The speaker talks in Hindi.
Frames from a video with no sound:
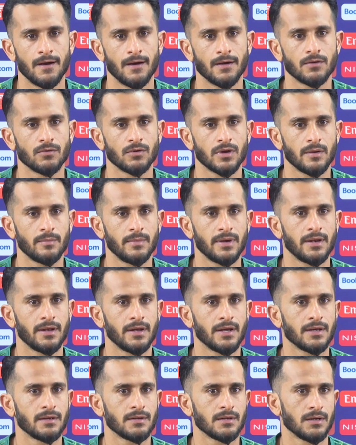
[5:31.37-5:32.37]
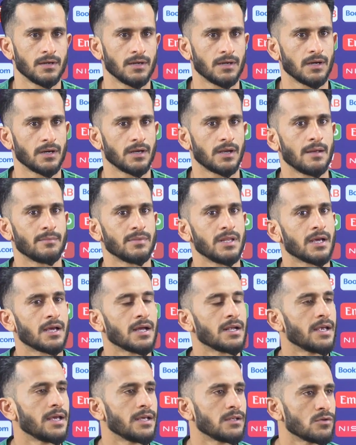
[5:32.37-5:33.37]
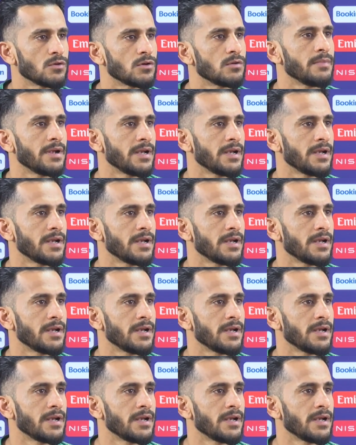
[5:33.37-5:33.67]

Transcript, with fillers: क्योंकि मेरे अगर आप देखा जाए तो